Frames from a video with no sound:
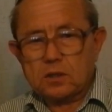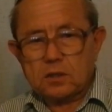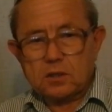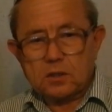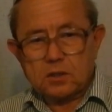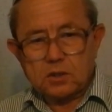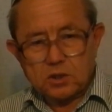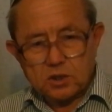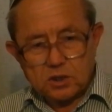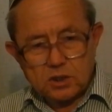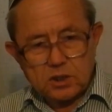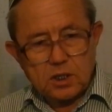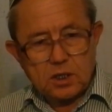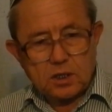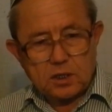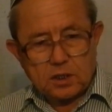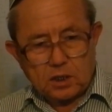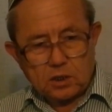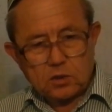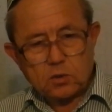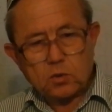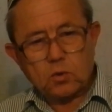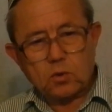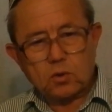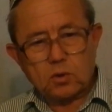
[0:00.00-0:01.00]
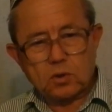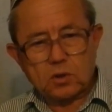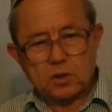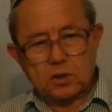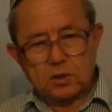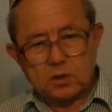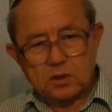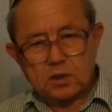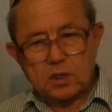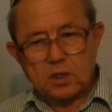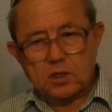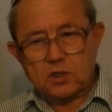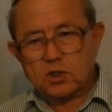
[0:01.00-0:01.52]
те, которые
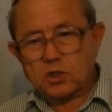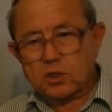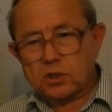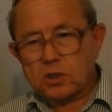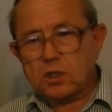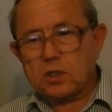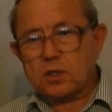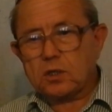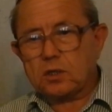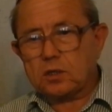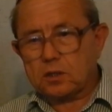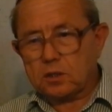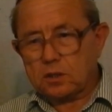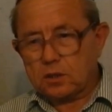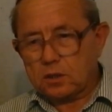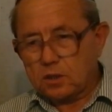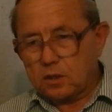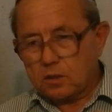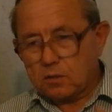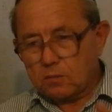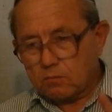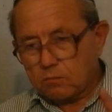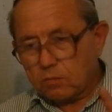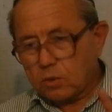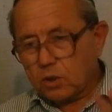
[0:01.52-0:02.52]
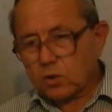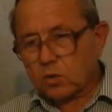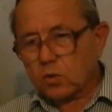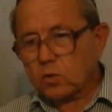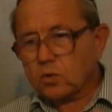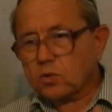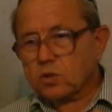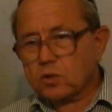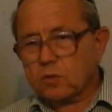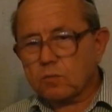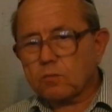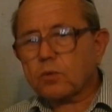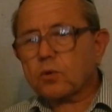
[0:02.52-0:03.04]
должны бороться
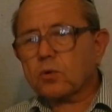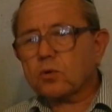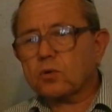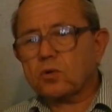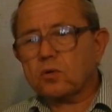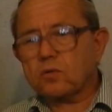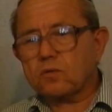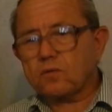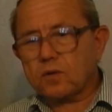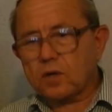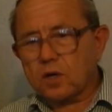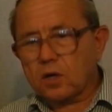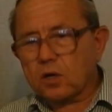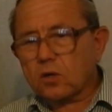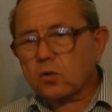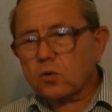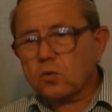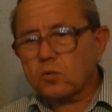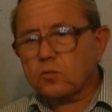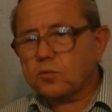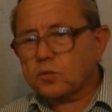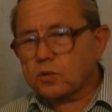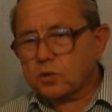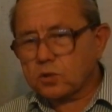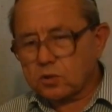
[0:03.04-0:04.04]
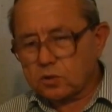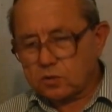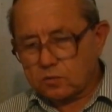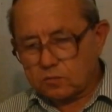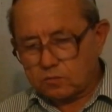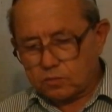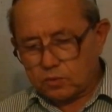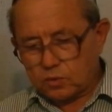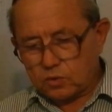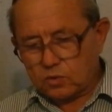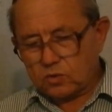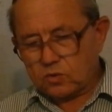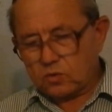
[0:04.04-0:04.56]
против коррупции,
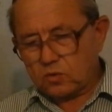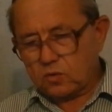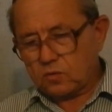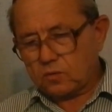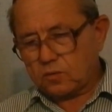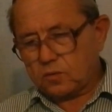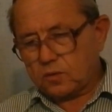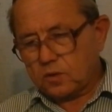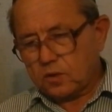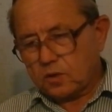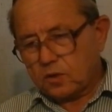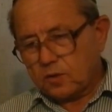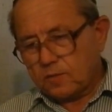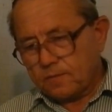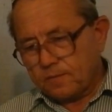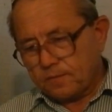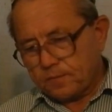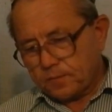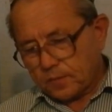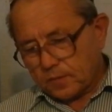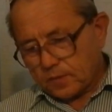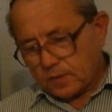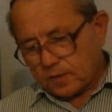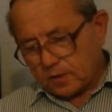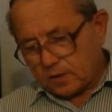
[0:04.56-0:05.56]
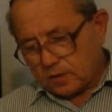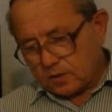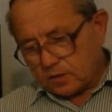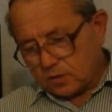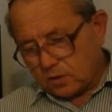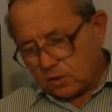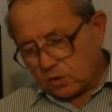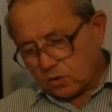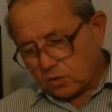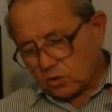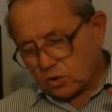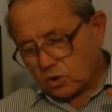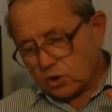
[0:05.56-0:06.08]
против
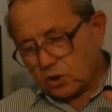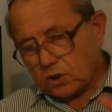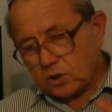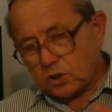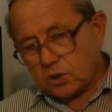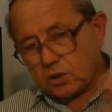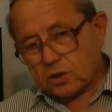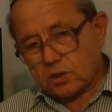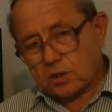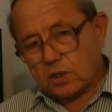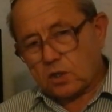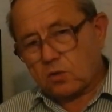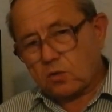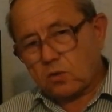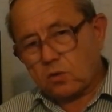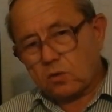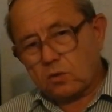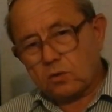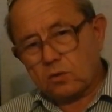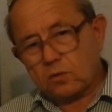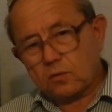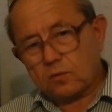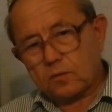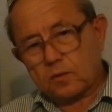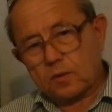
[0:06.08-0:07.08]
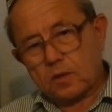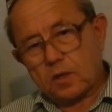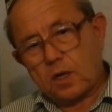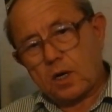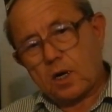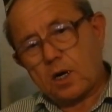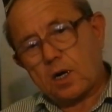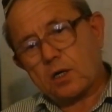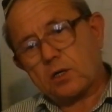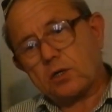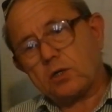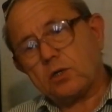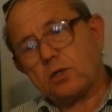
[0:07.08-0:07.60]
нарушения законов, они
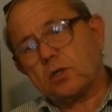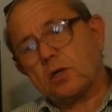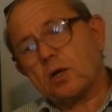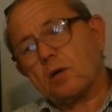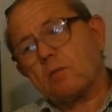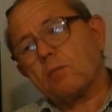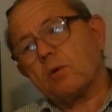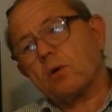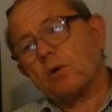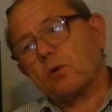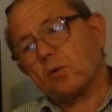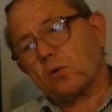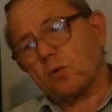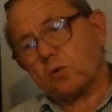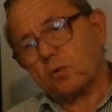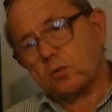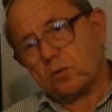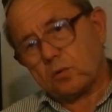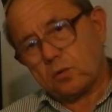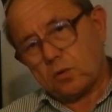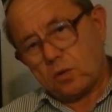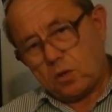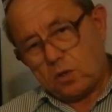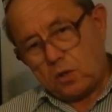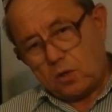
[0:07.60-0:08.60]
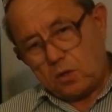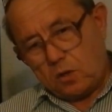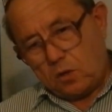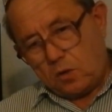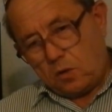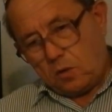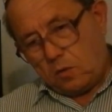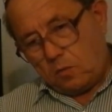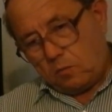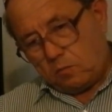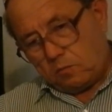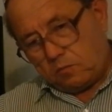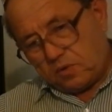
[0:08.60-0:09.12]
наоборот
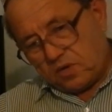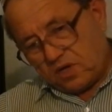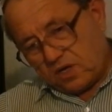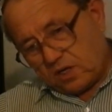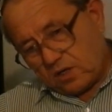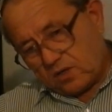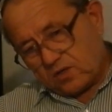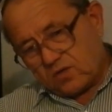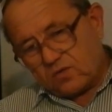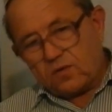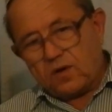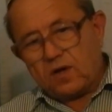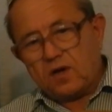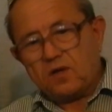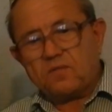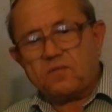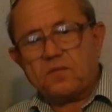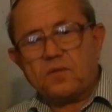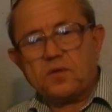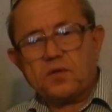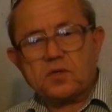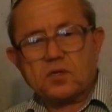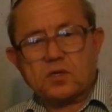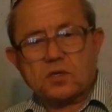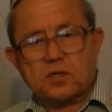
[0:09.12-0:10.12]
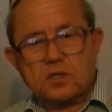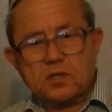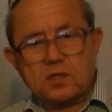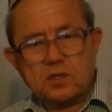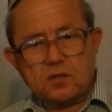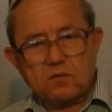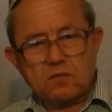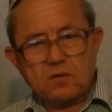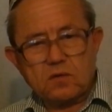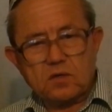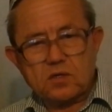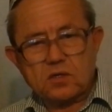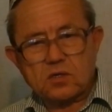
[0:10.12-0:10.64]

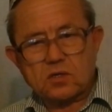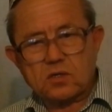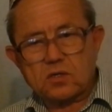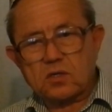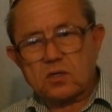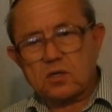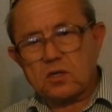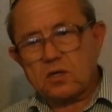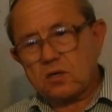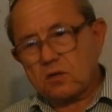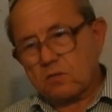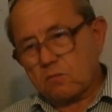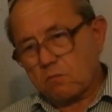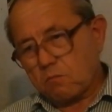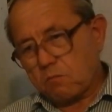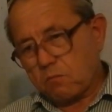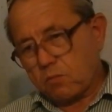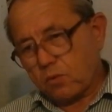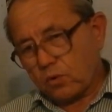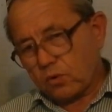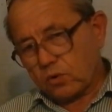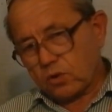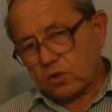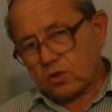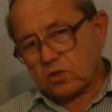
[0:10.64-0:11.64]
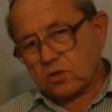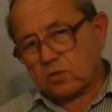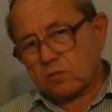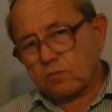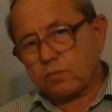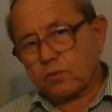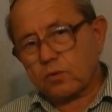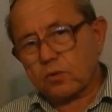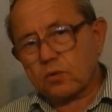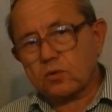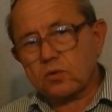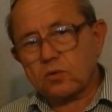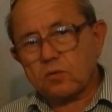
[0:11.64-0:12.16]
переквалифицировались и борются
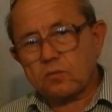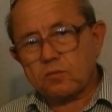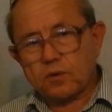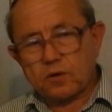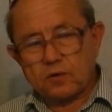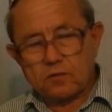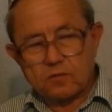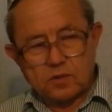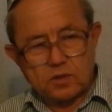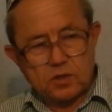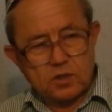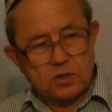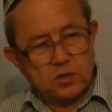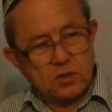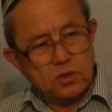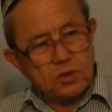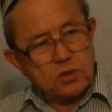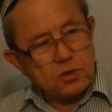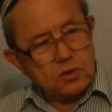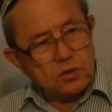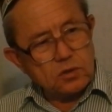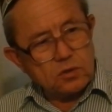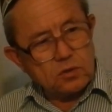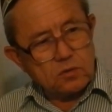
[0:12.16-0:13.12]
против правозащитников.